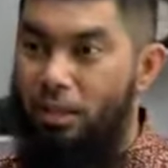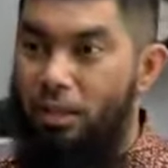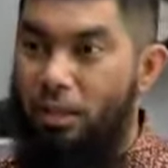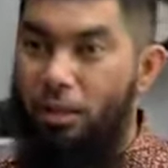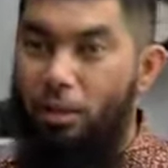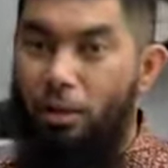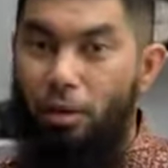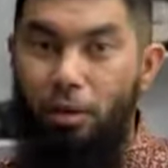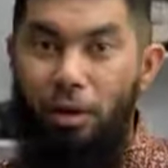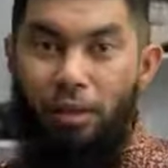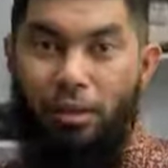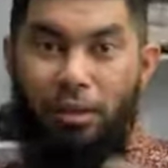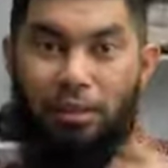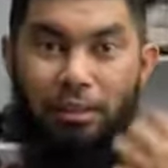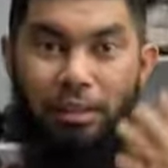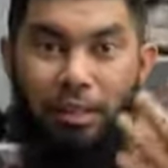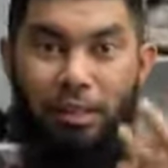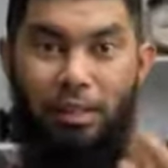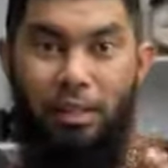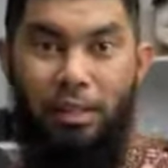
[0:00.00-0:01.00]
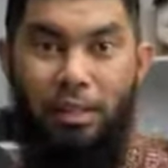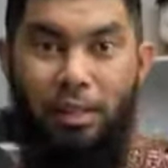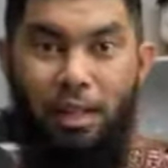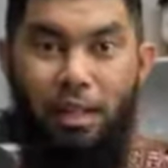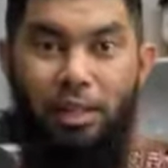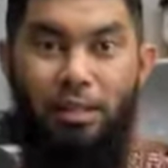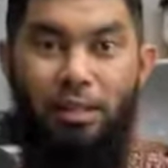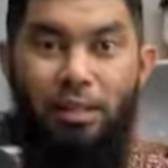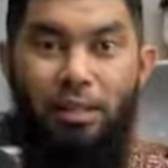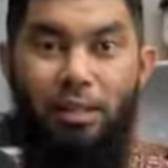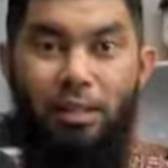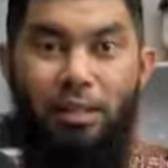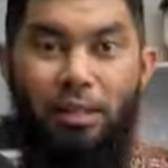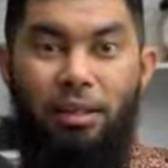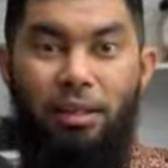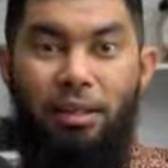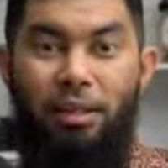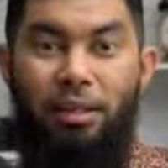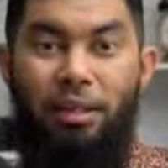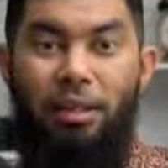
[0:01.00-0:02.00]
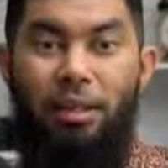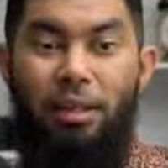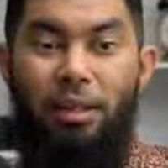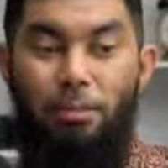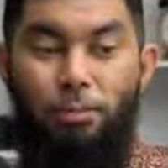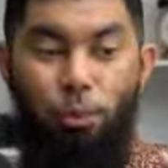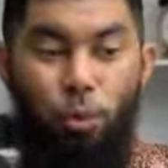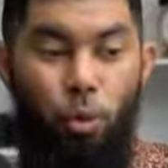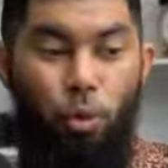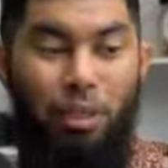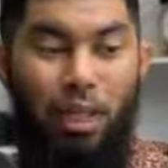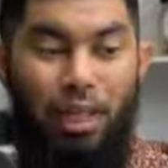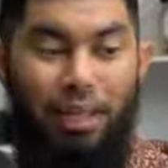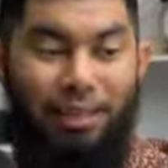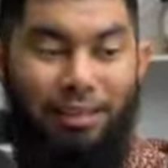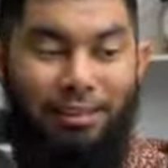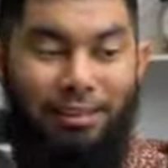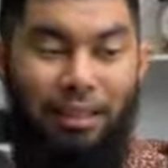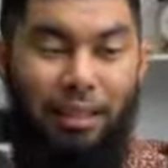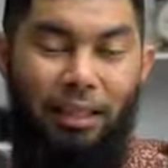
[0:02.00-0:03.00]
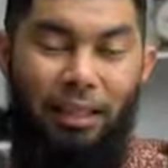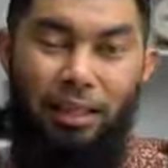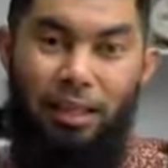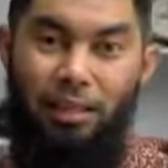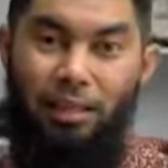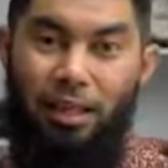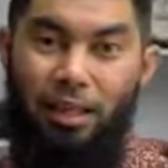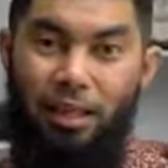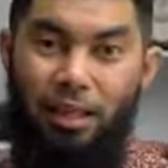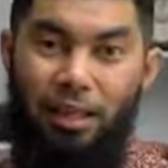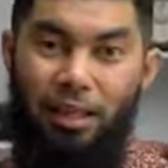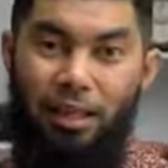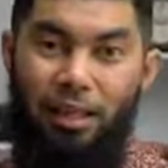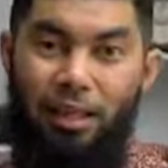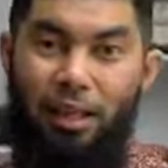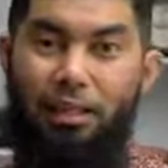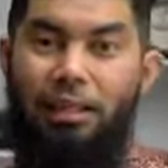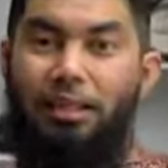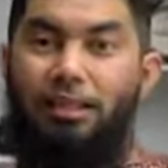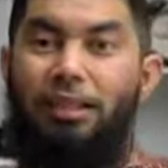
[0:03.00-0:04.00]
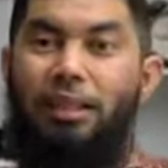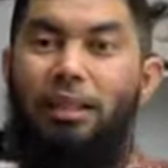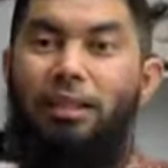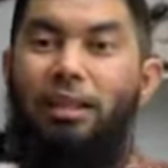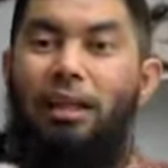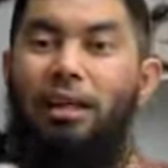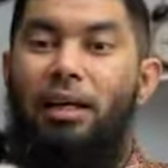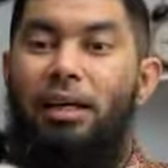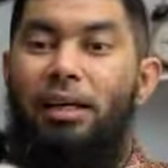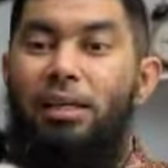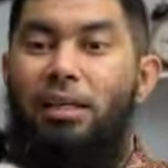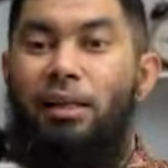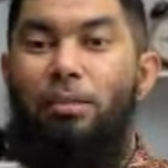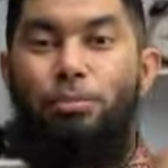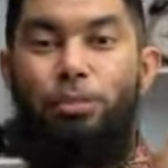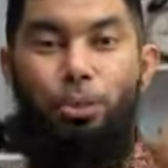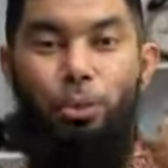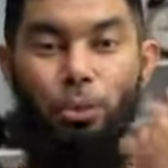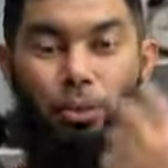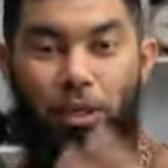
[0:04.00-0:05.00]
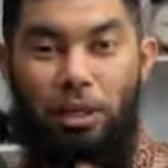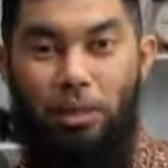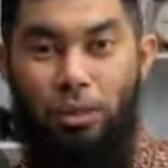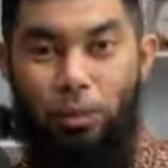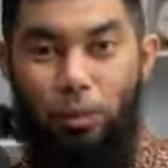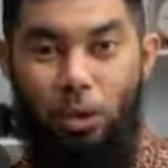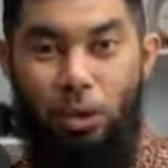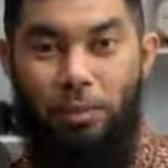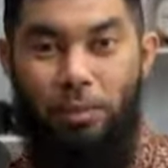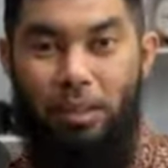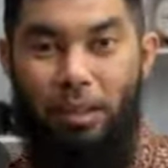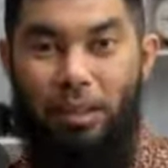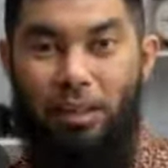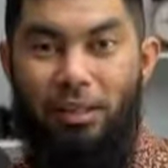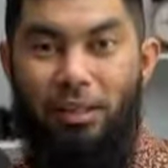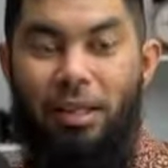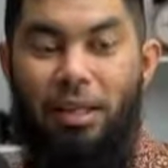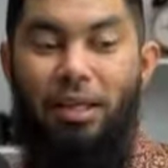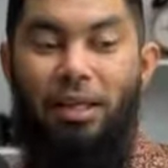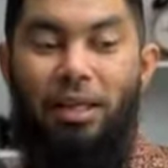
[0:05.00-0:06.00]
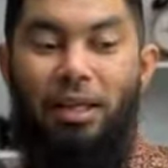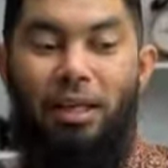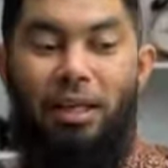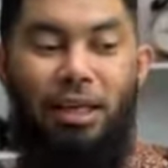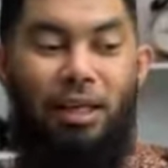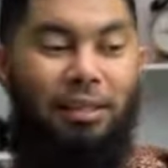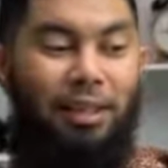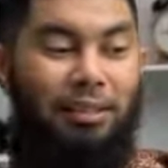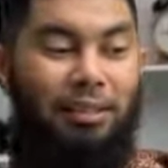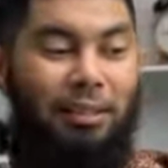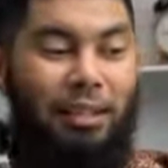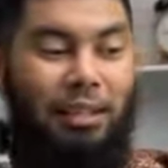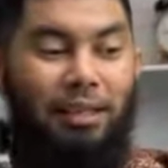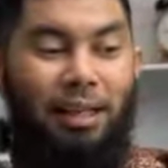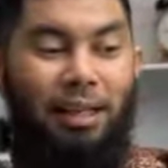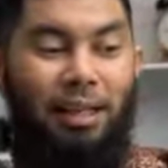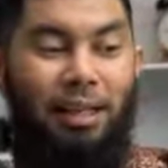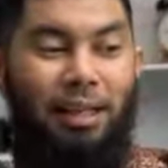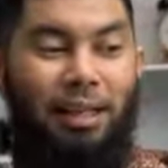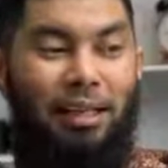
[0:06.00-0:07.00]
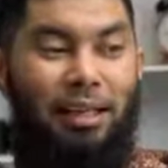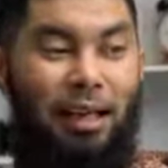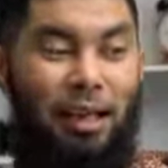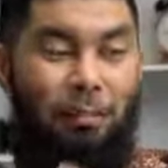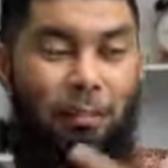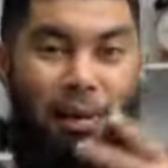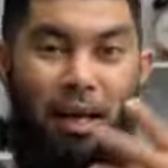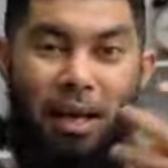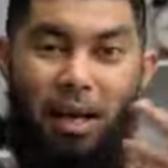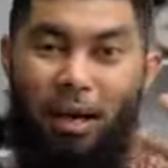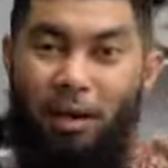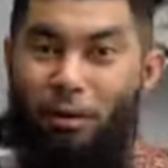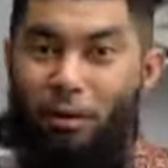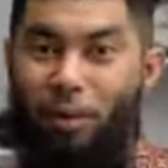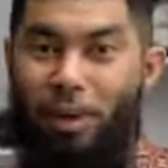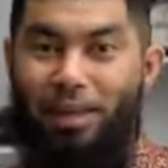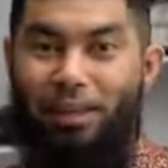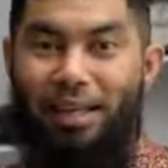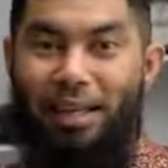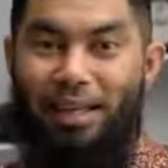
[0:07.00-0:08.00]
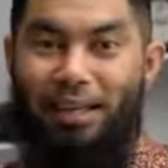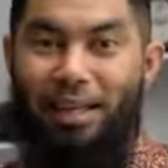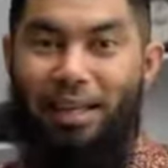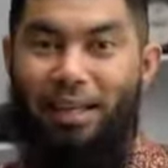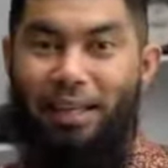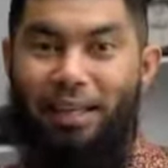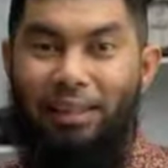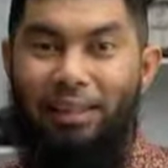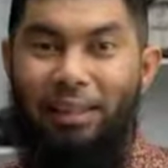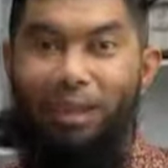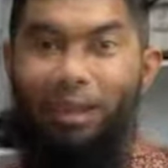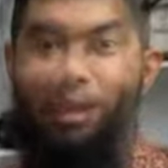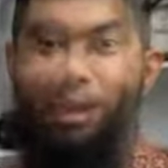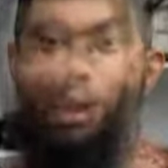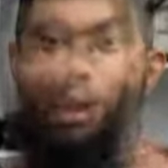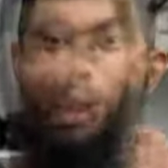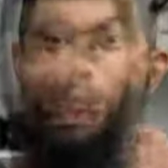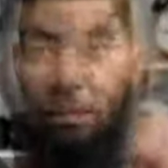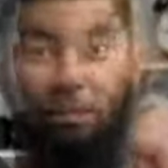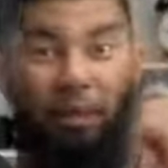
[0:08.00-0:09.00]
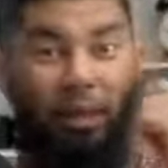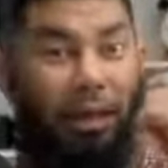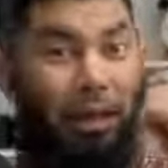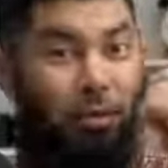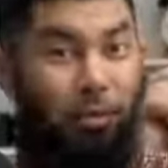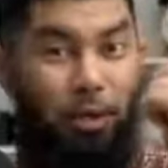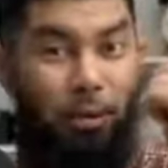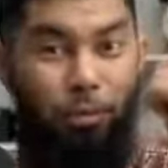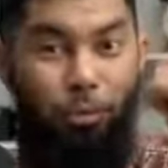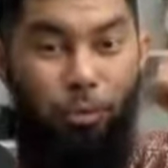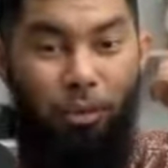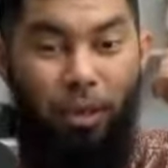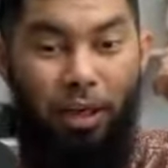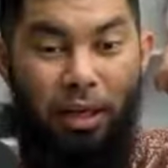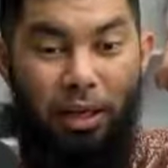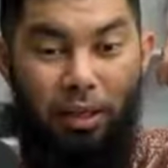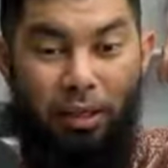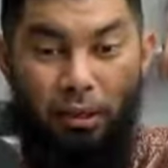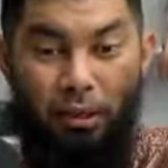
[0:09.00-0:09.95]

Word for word: Jadi, kalau kita ceritakan, keburukan istri kita, kita ceritakan keburukan suami kita, kita ceritakan kelemahan rumah tangga kita. Jadi mereka udah punya